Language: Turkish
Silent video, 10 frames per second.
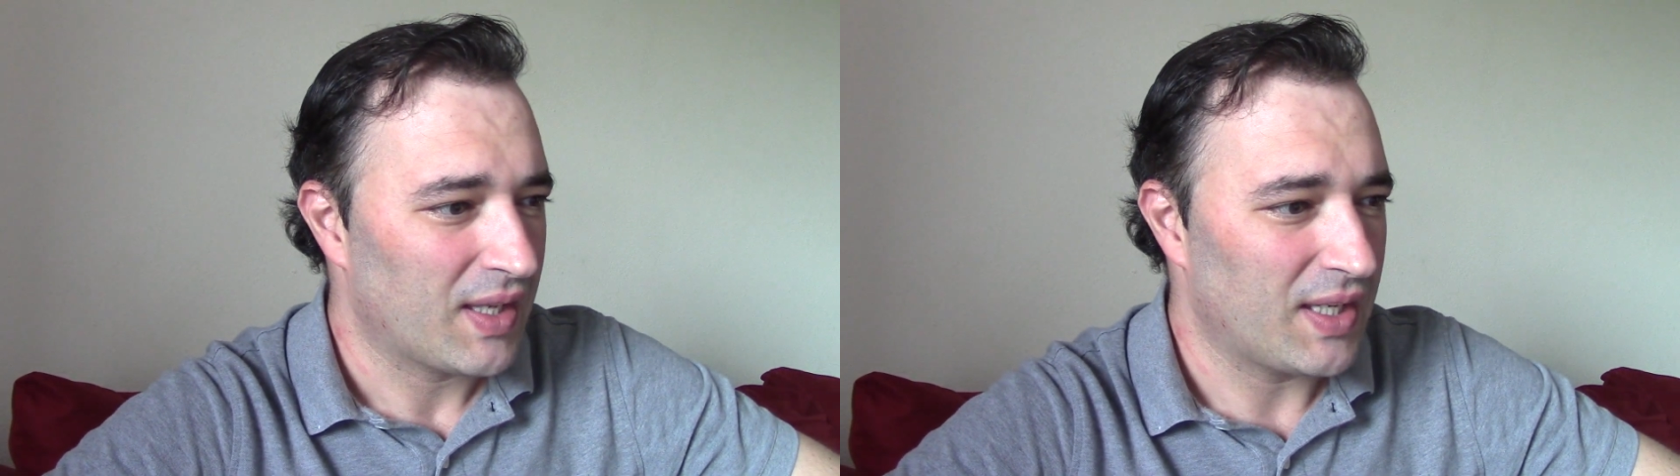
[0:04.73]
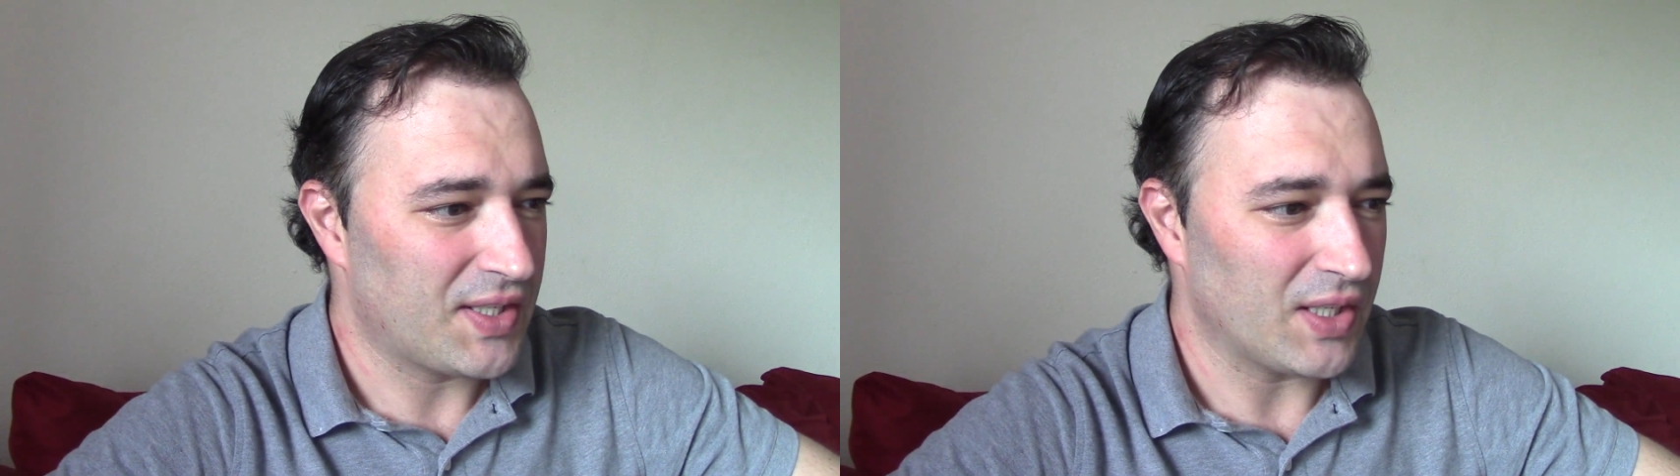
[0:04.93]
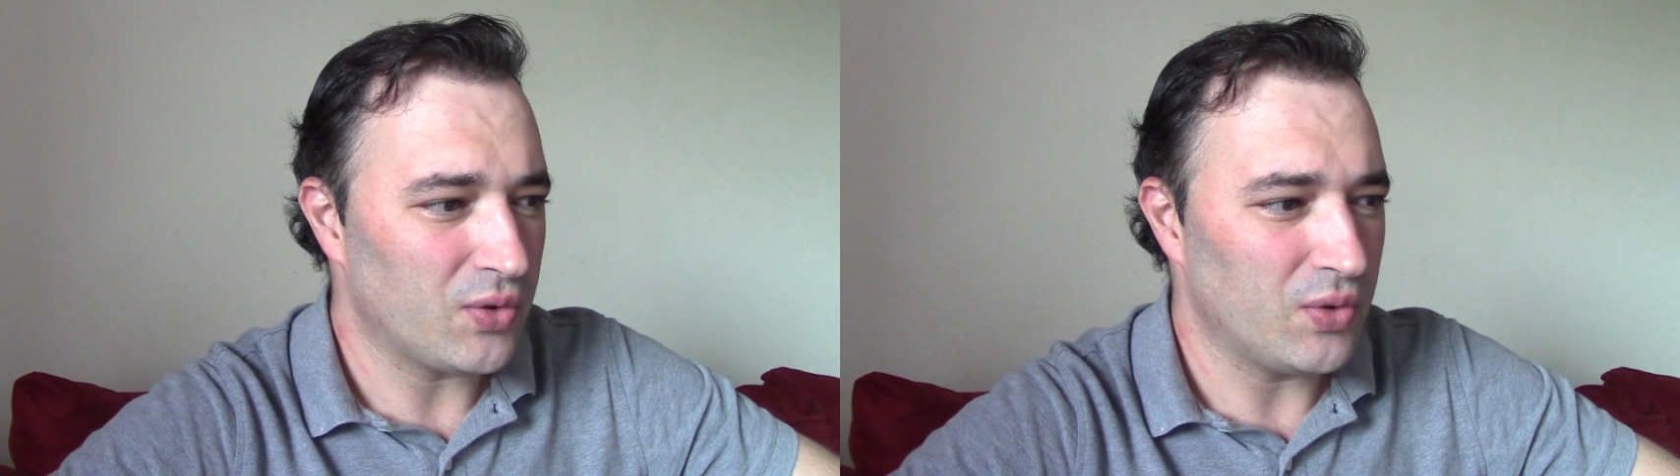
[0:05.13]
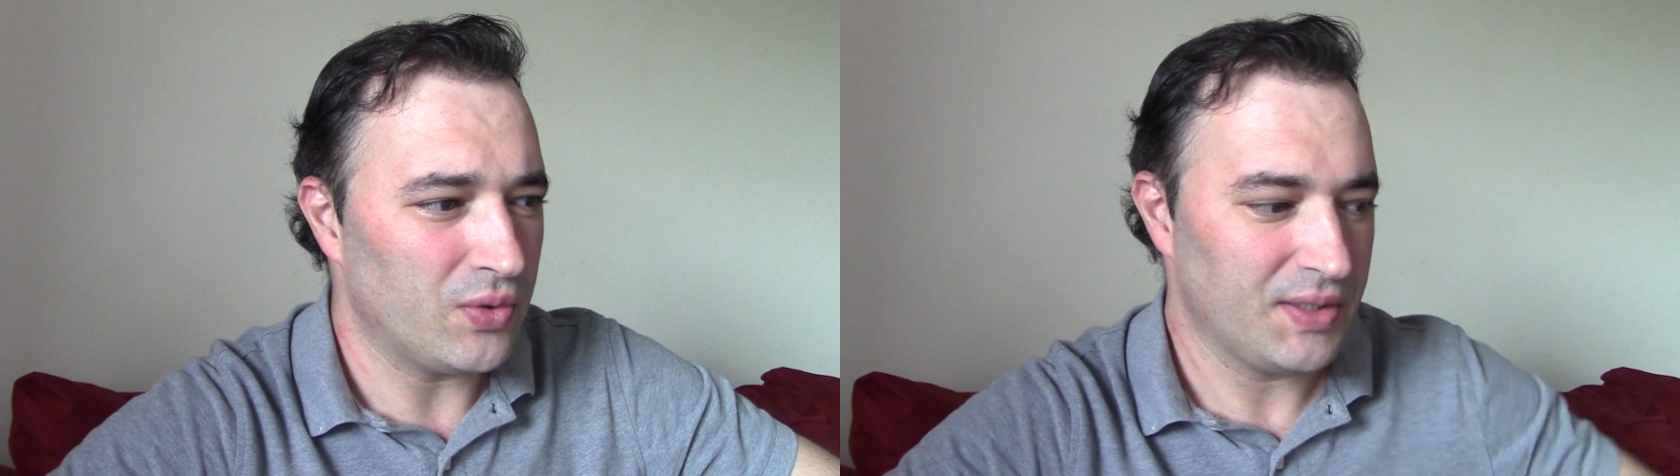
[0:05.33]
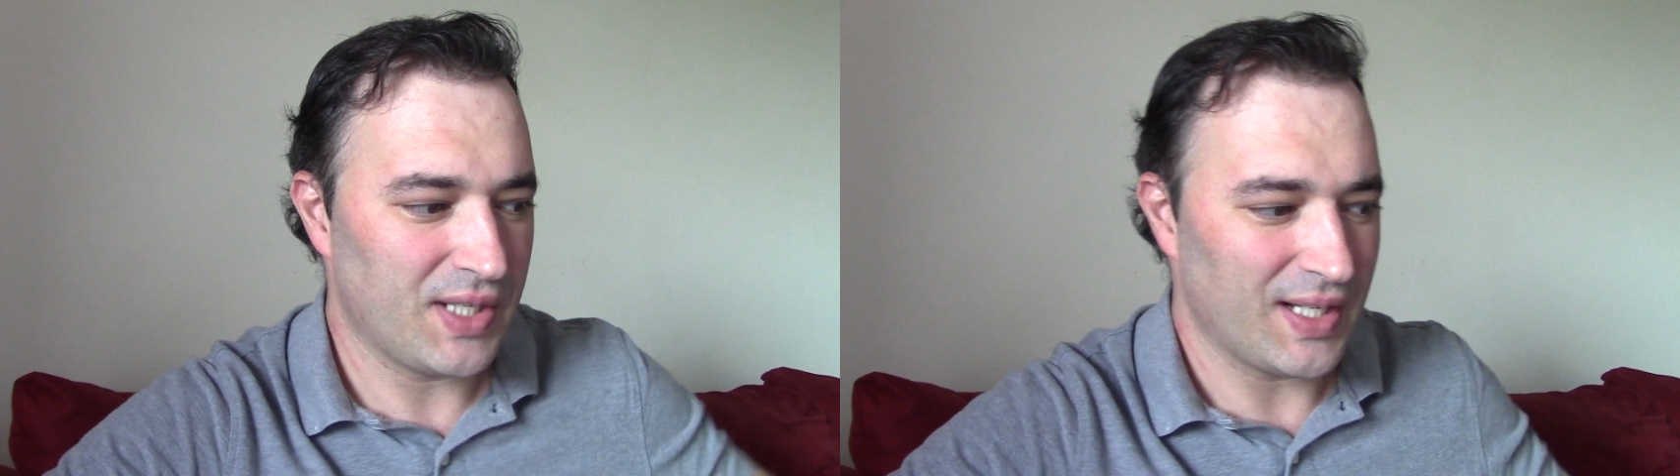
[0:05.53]
geçen
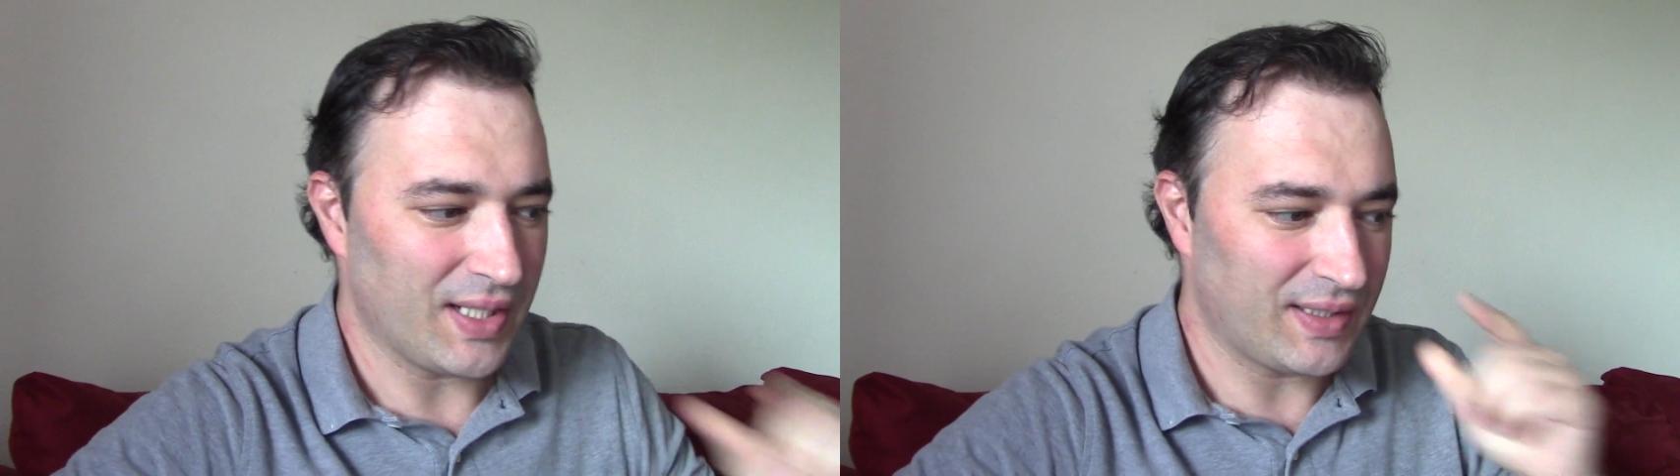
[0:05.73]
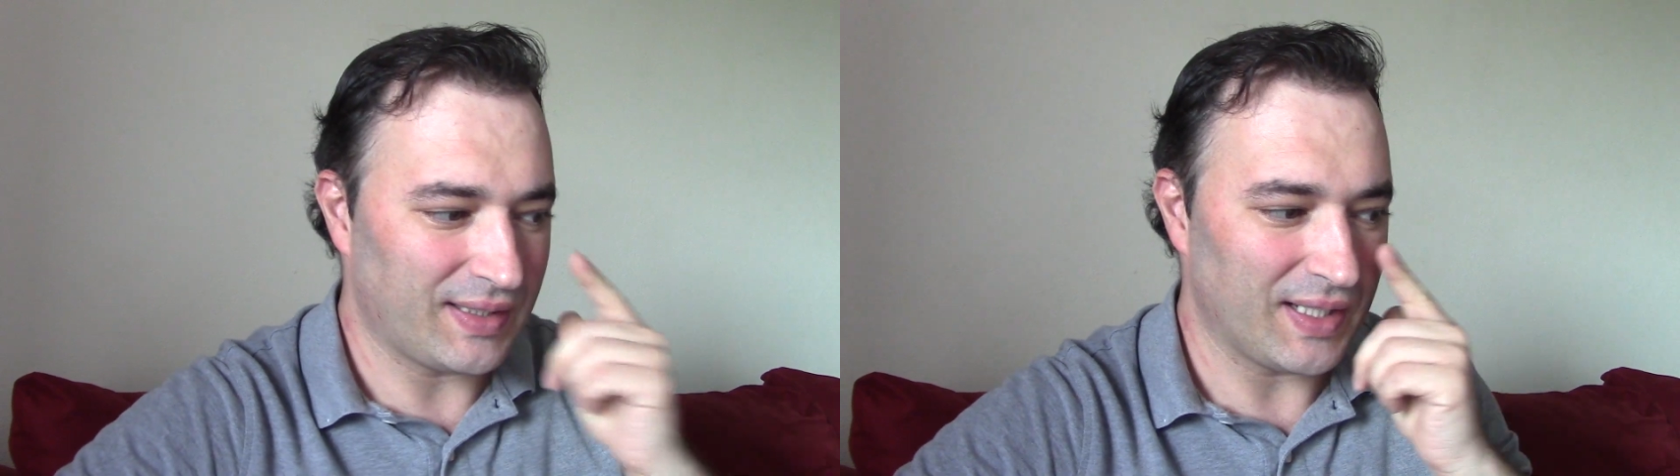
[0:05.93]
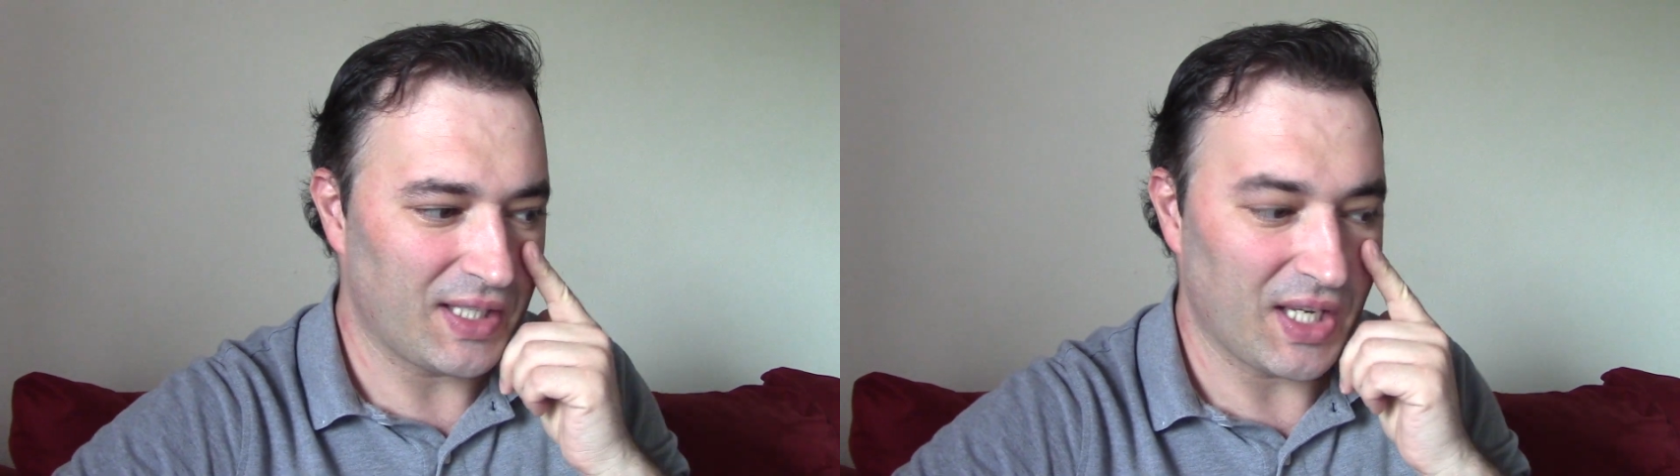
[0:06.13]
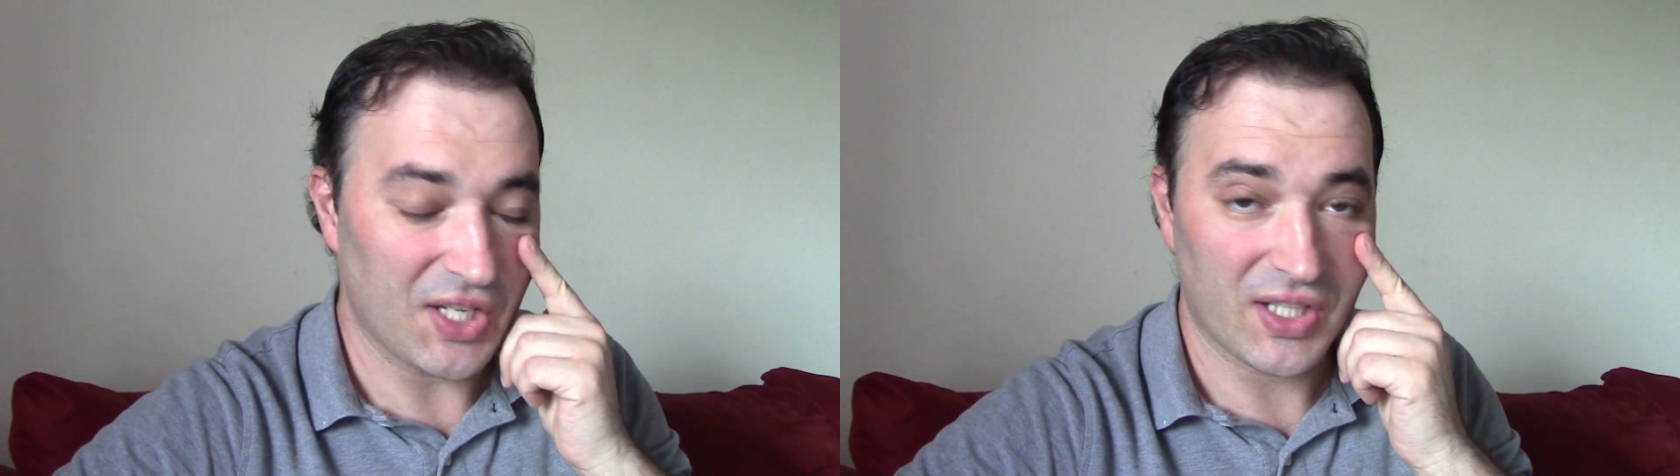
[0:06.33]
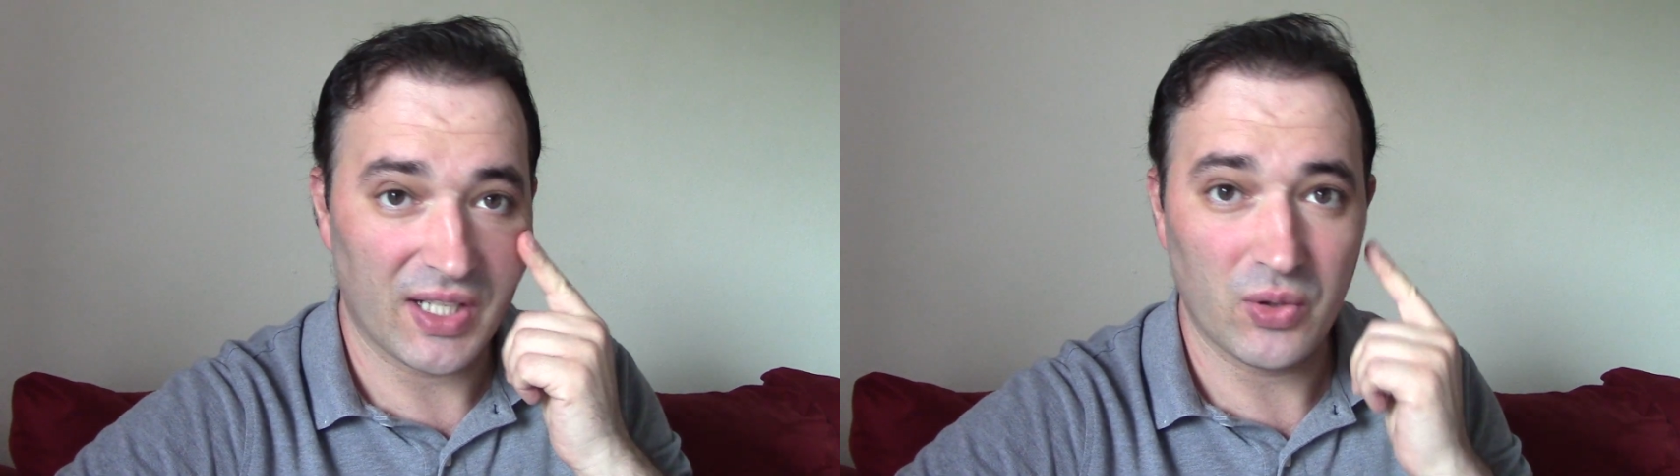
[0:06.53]
gün Cennetteki Eşler,